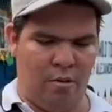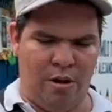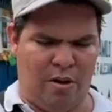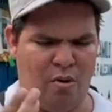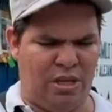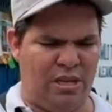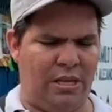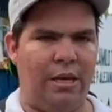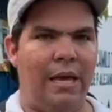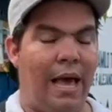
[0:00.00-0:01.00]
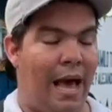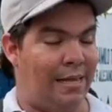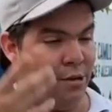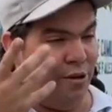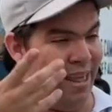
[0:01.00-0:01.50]
una cosa así, al
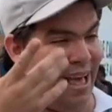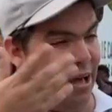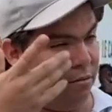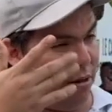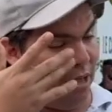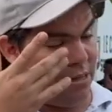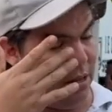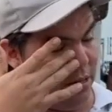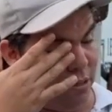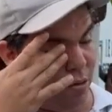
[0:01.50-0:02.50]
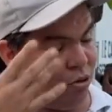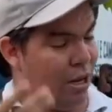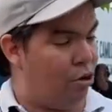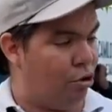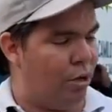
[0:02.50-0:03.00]
señor le dan este, cosas
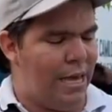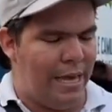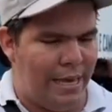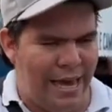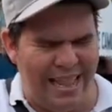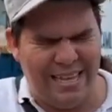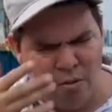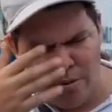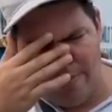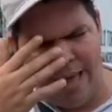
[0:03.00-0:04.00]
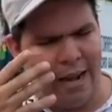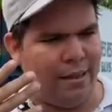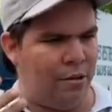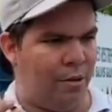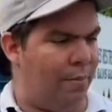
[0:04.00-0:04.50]
en los y él dice, uy, me
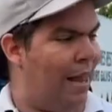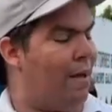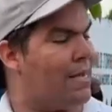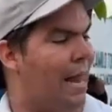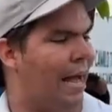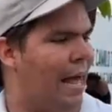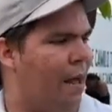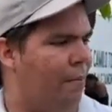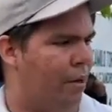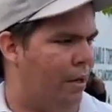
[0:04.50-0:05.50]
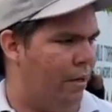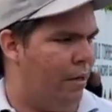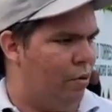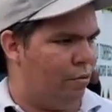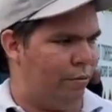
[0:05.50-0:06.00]
arde, lázate la cara, porque,
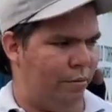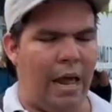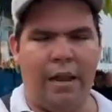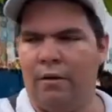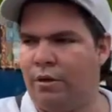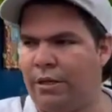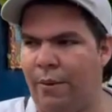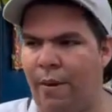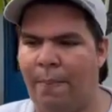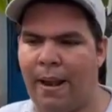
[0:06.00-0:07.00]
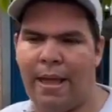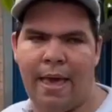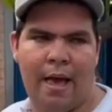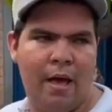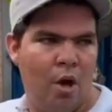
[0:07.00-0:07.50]
dale, se va para
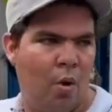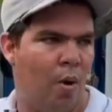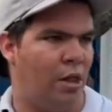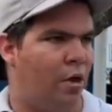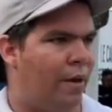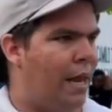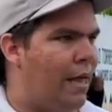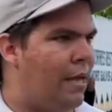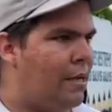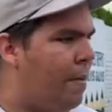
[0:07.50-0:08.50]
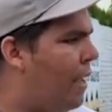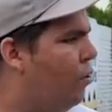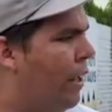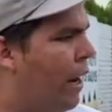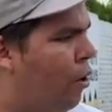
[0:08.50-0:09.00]
allá, cuando viene dice, ve,
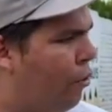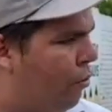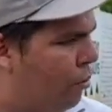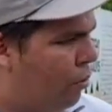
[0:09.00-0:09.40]
no era oro,